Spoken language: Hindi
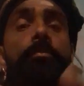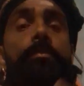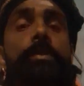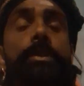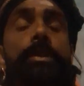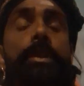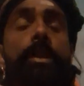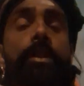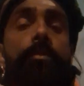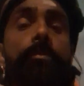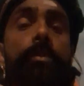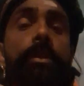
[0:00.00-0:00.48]

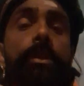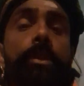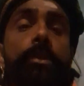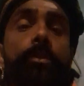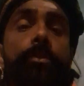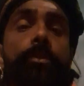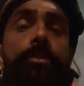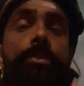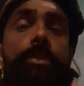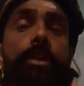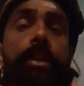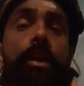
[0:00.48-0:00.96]
बजरंग बली
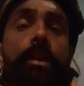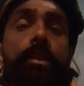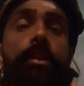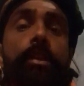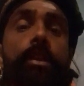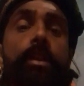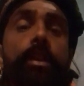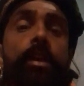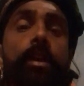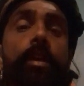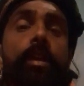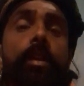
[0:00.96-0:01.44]
को चढ़ा
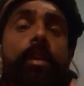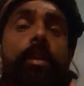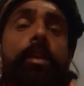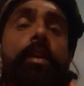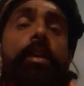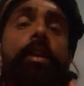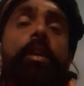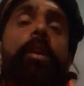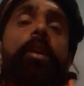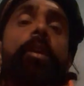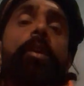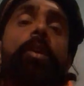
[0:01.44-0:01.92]
देना है
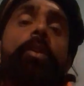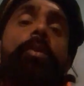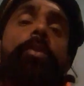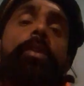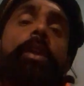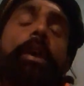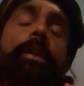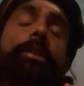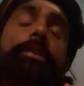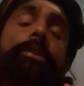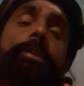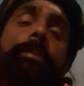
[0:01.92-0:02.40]

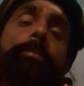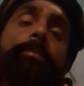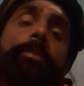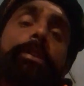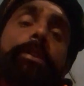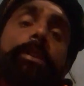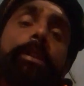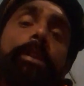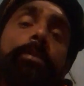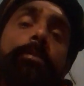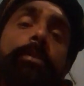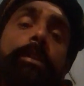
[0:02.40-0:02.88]
और ऐसी
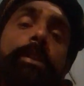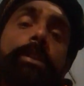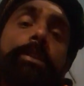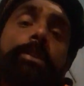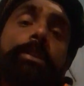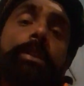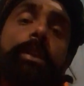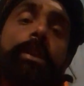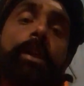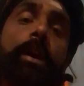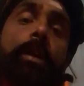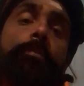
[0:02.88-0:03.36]
बजरंग बली
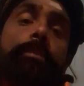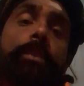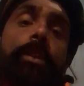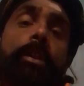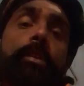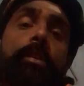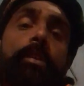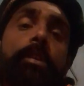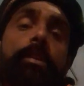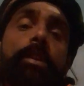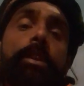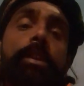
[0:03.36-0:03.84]
से
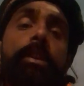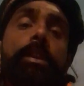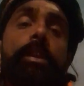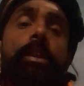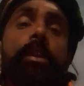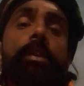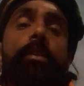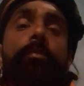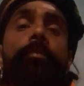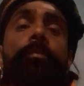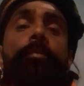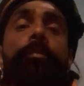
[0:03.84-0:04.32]
कामना करनी
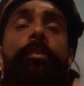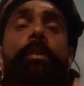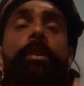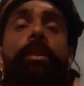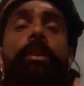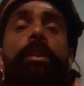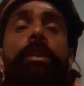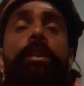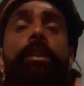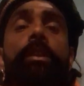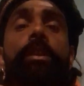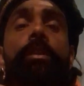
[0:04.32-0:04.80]
है
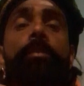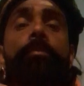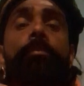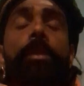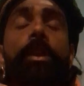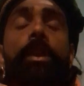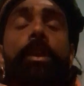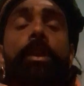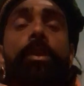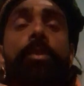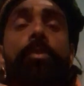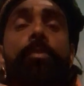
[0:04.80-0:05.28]
कि
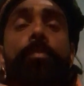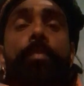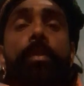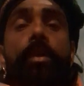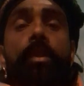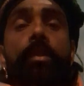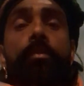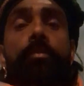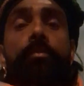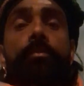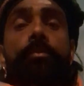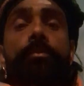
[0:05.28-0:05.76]
मेरे
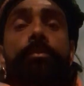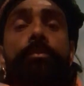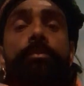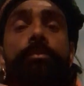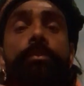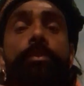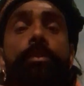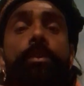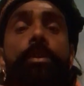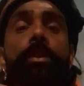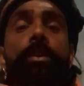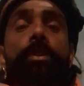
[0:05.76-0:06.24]
ऊपर
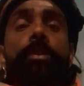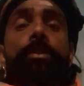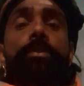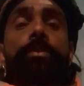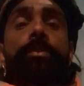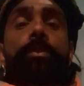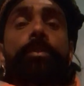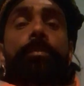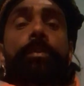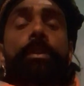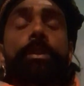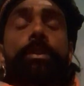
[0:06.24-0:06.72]

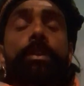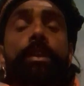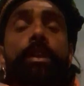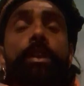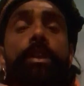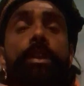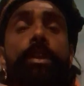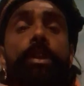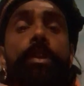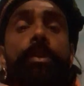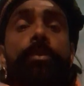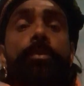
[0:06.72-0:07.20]
जो भी
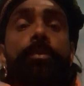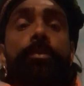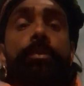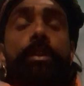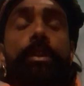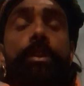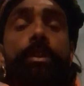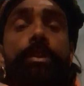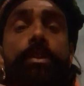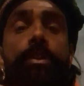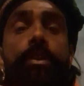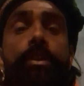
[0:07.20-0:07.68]
शनि की
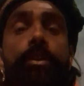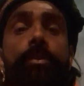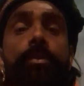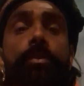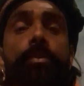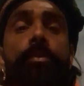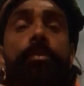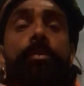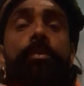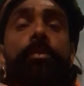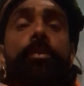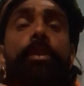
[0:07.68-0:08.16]
कुदृष्टि
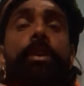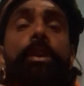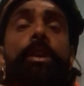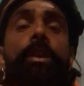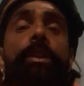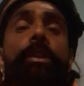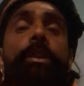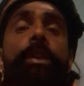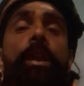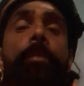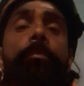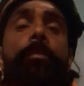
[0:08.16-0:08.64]
हो
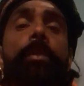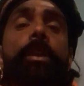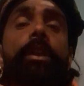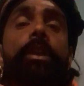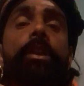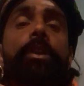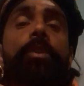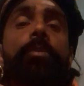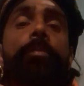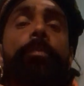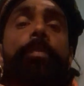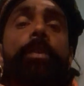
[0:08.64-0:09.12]
या
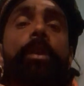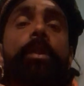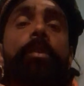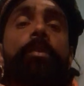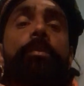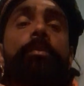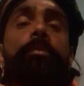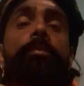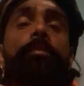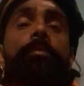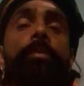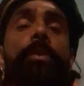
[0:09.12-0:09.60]
मेरे
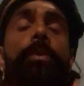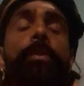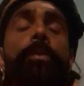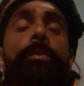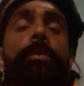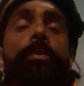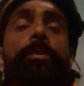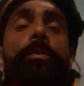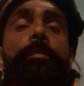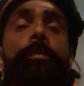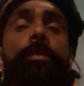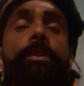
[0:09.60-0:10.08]
ऊपर
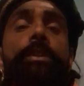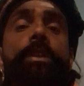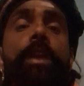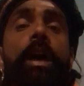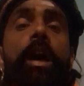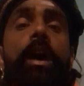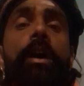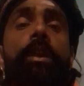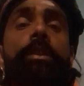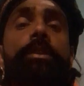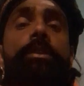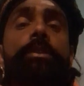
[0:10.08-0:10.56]
भूत
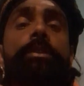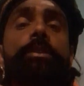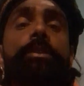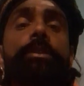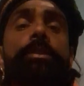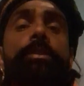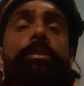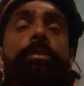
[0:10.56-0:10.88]
पिशाच